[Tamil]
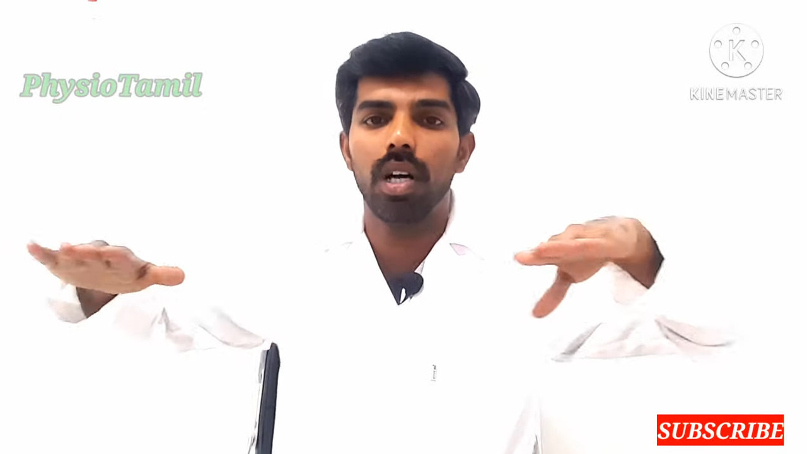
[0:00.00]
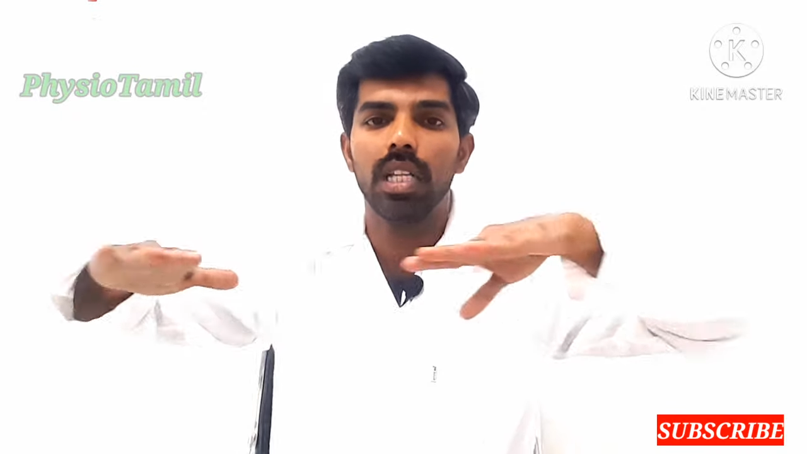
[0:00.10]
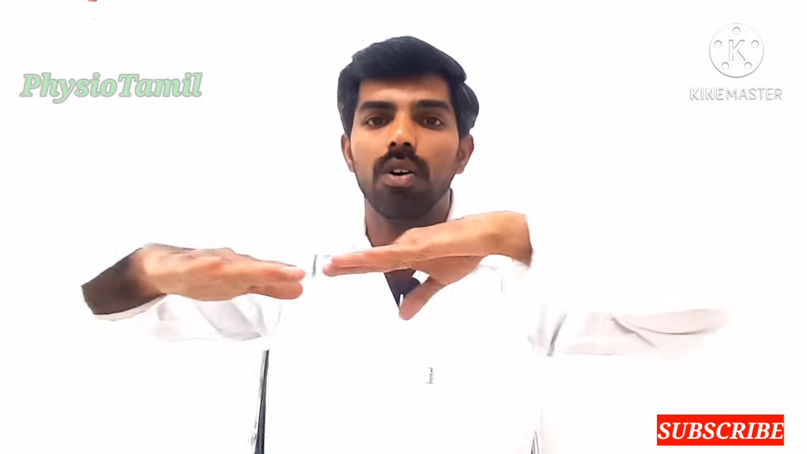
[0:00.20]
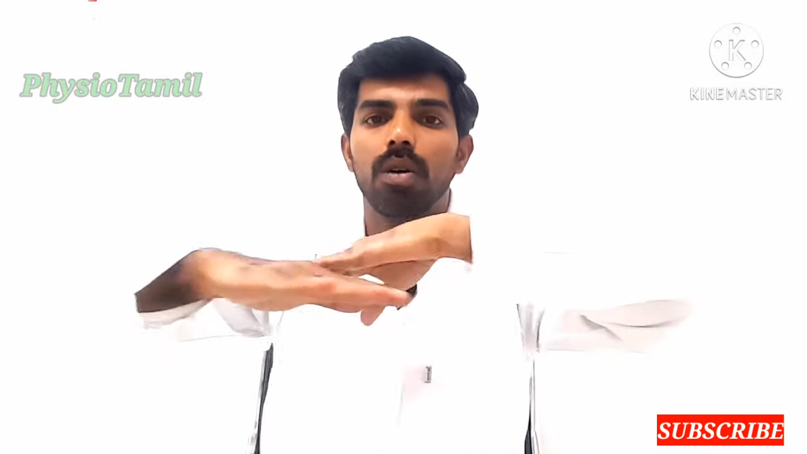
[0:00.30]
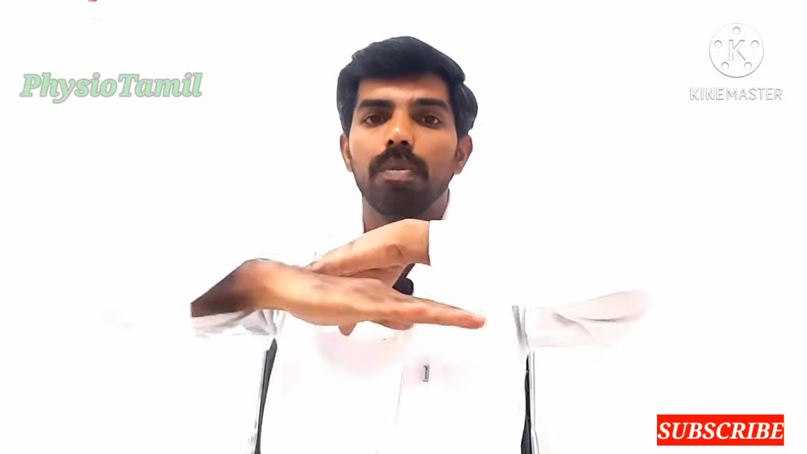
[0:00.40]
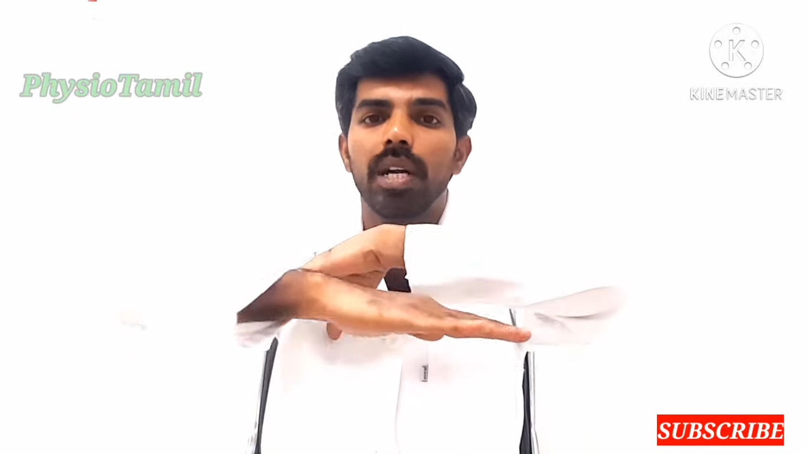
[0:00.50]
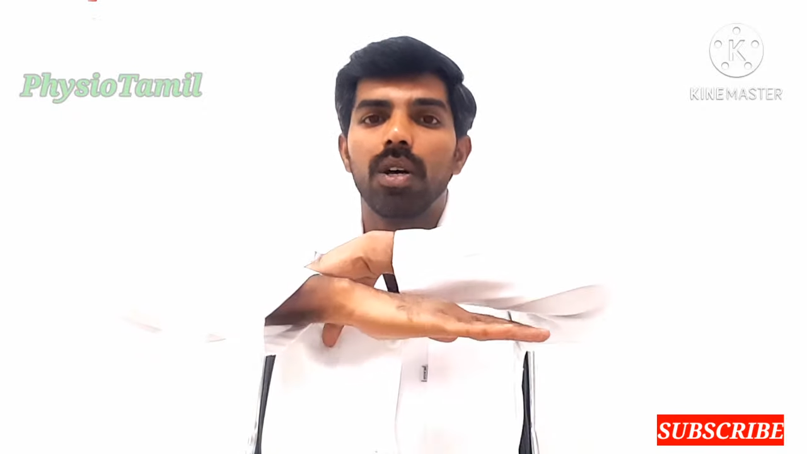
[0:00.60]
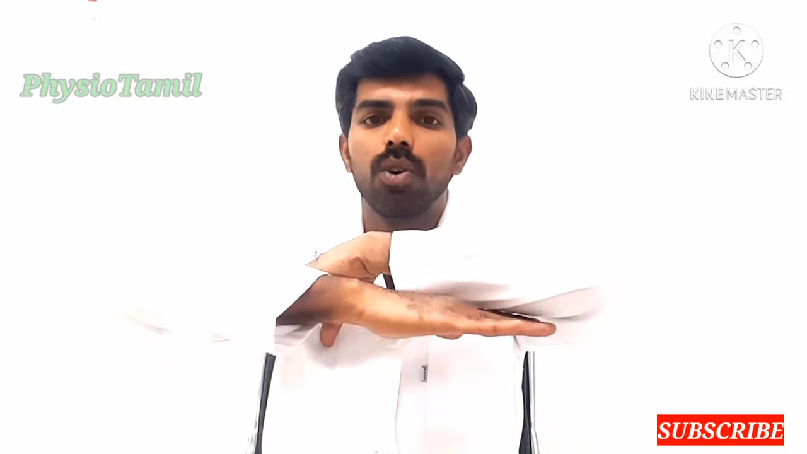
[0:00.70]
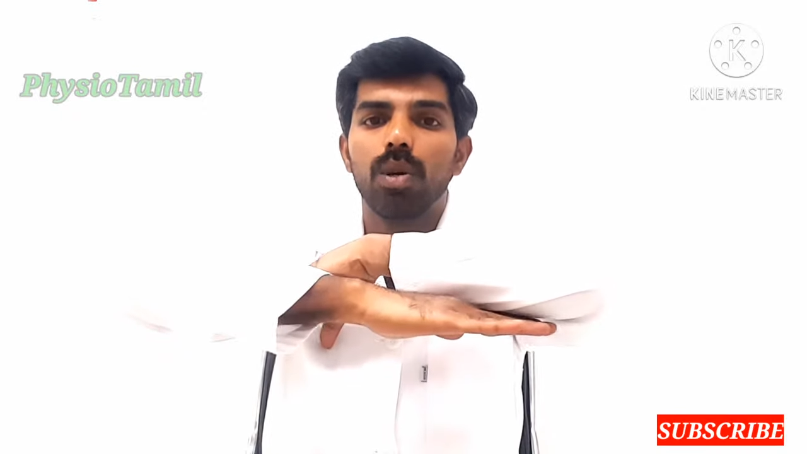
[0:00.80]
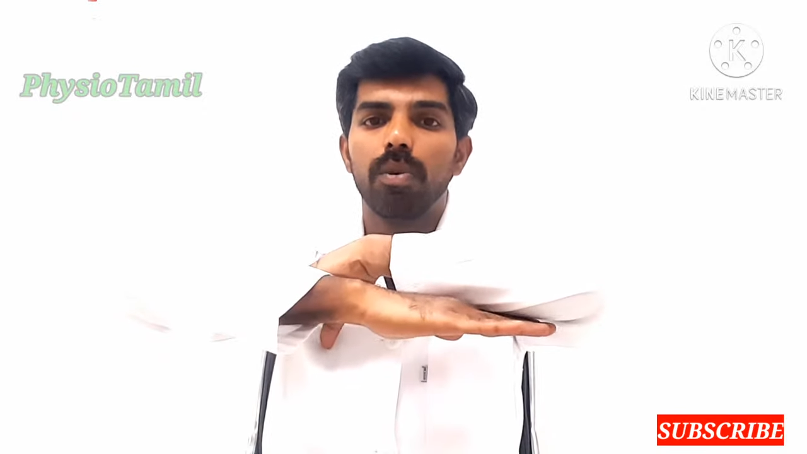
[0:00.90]
அந்த அளவுக்கு பின்னாடி
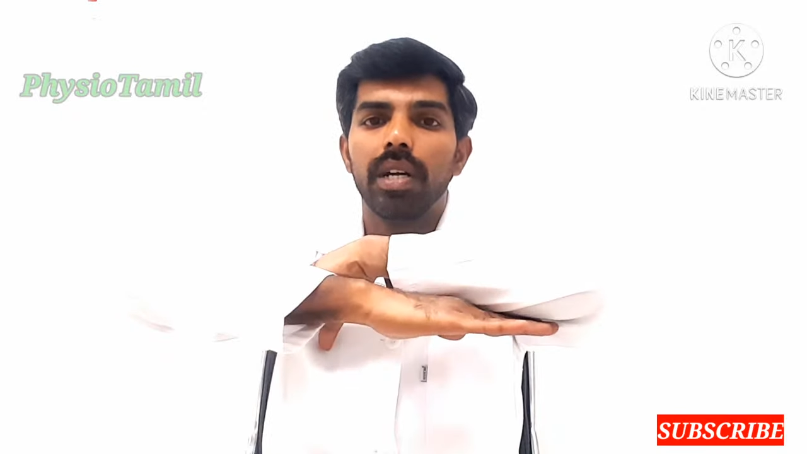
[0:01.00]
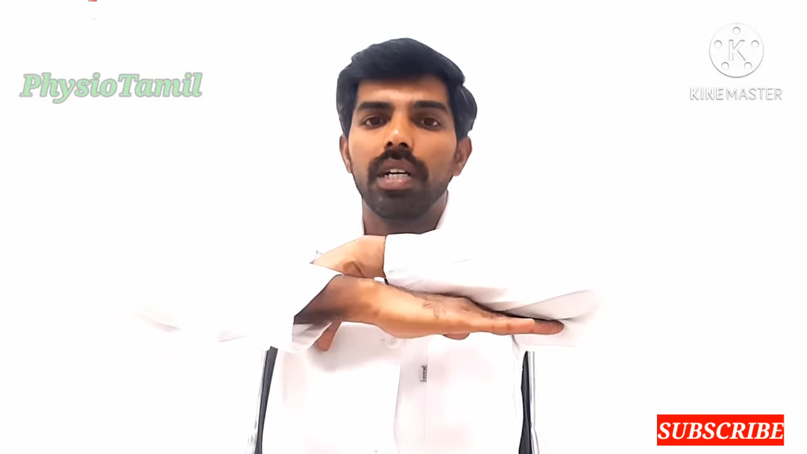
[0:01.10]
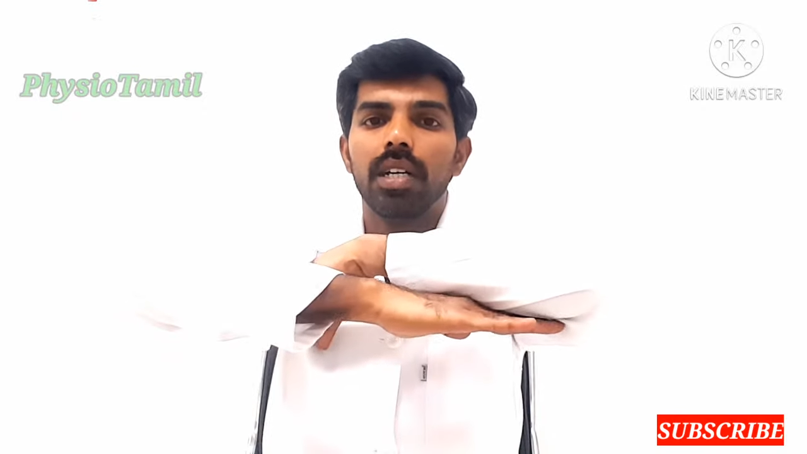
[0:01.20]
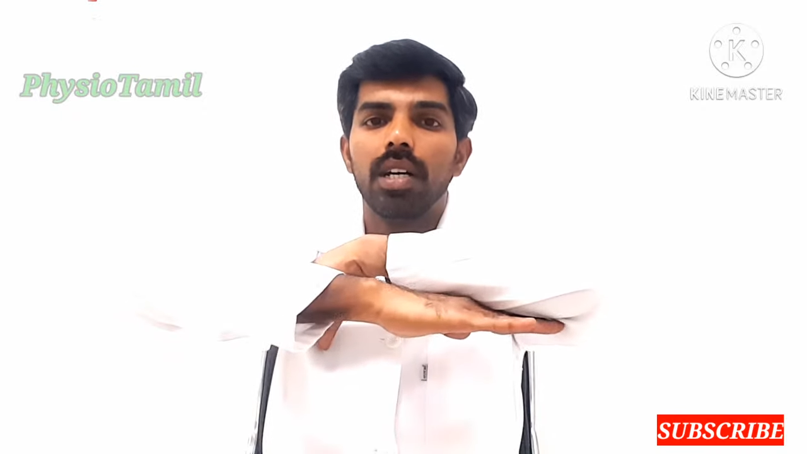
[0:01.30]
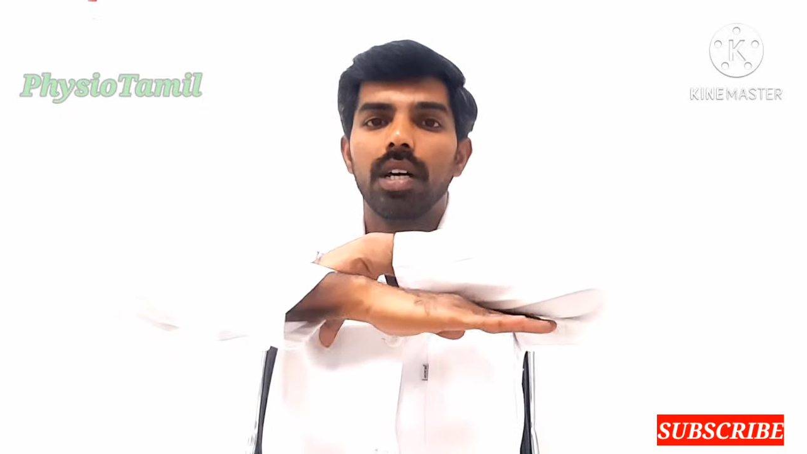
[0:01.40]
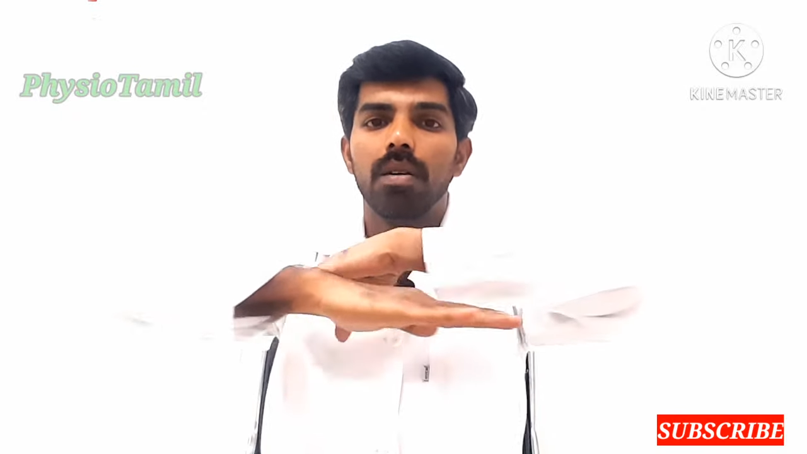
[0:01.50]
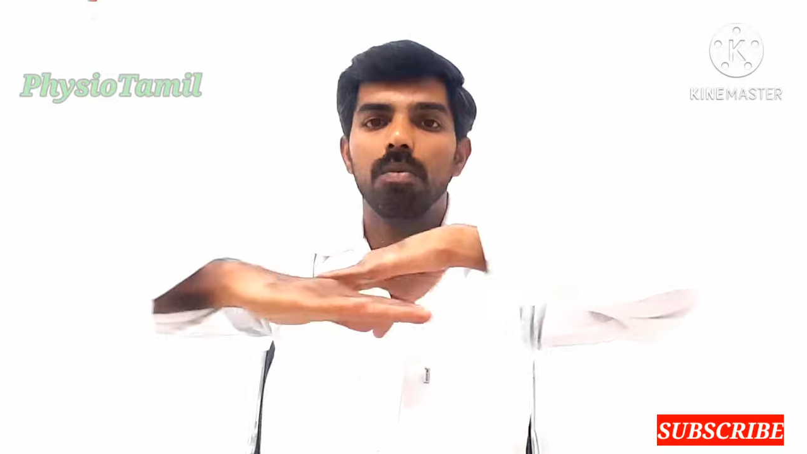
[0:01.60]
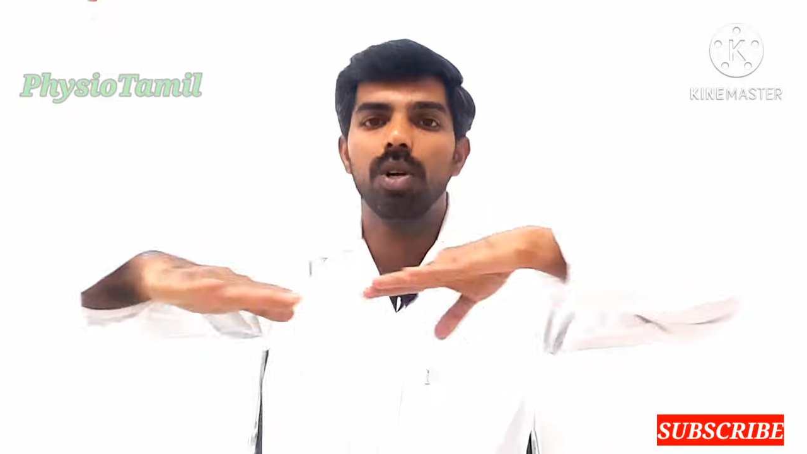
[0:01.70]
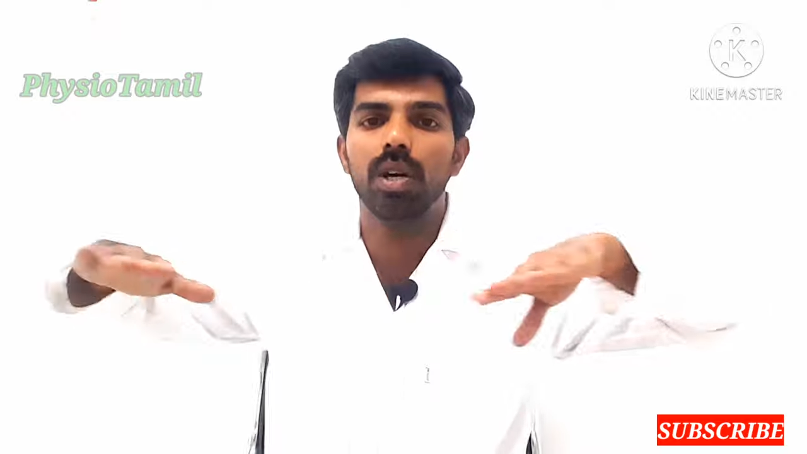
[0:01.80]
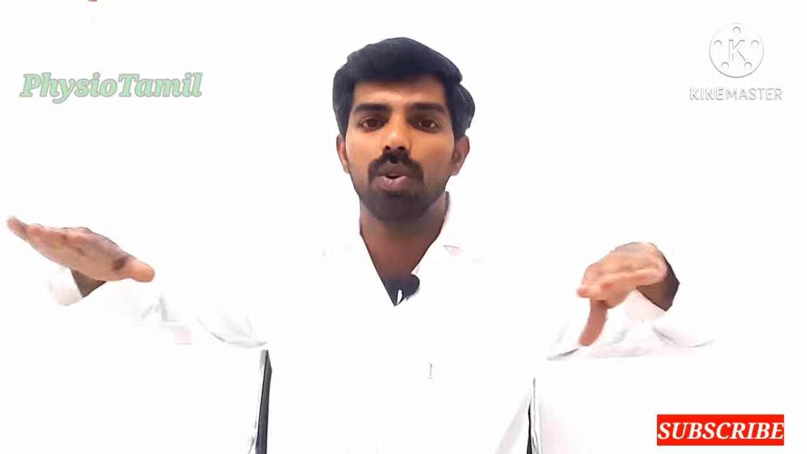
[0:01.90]
கொண்டு போயிட்டு
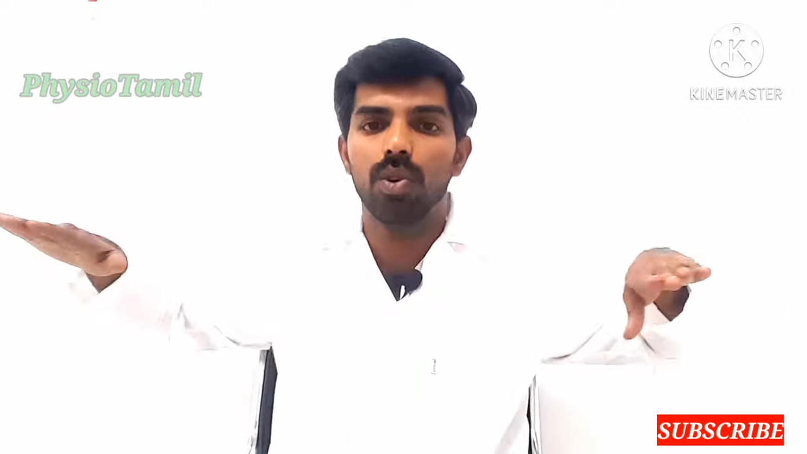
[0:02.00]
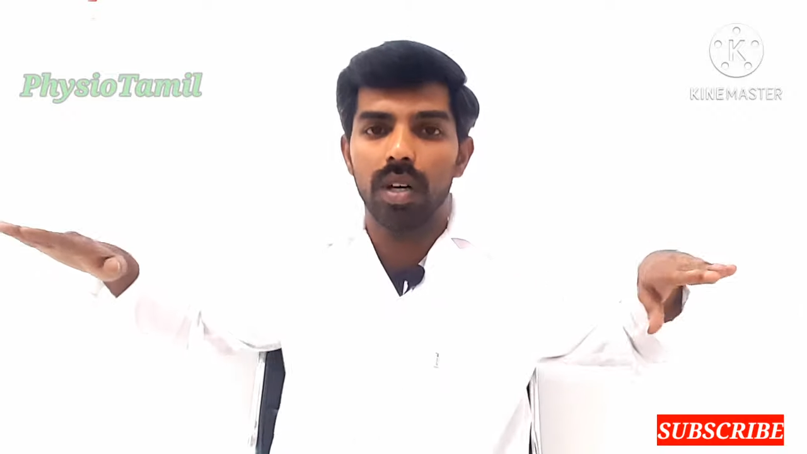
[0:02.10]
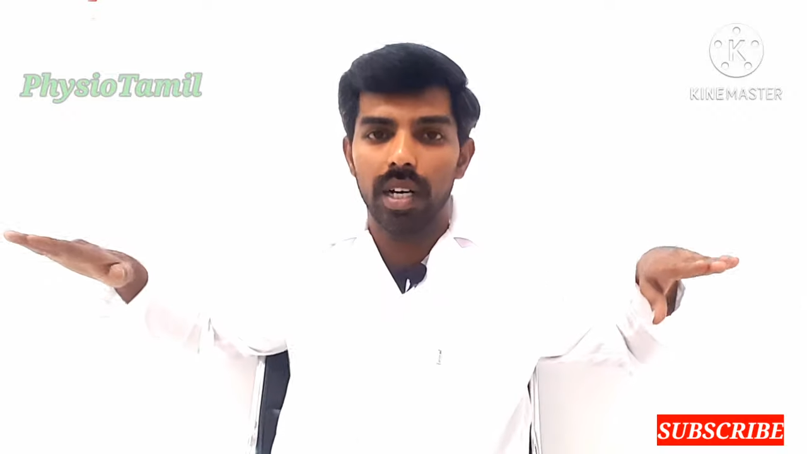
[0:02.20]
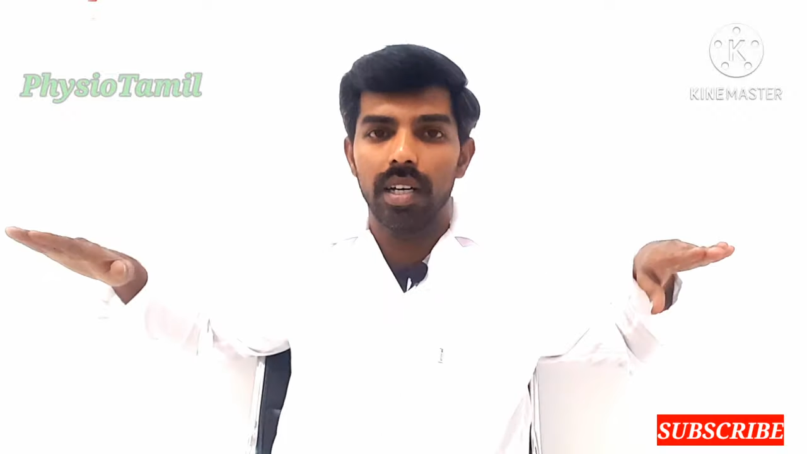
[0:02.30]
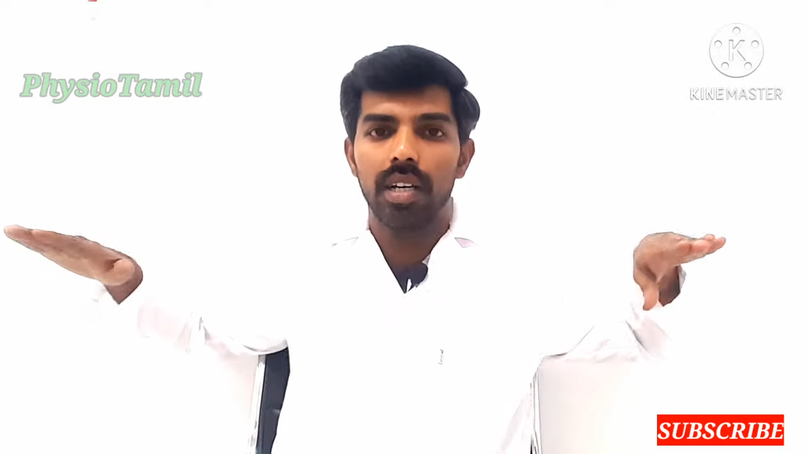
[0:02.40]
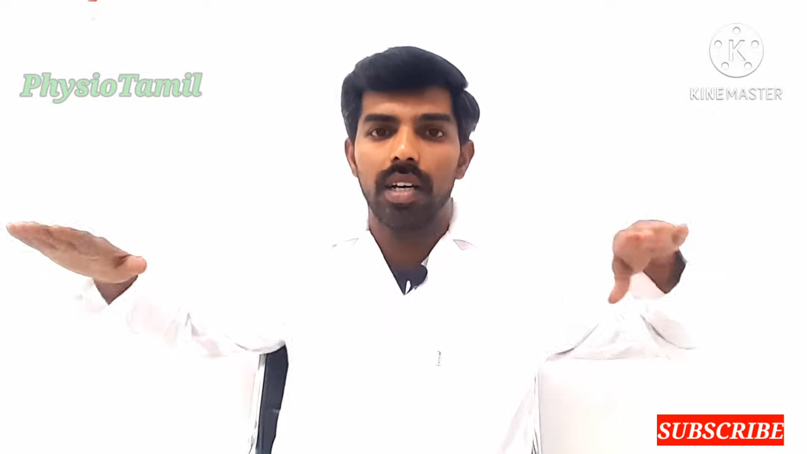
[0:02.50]
முன்னாடி கொண்டு வாங்க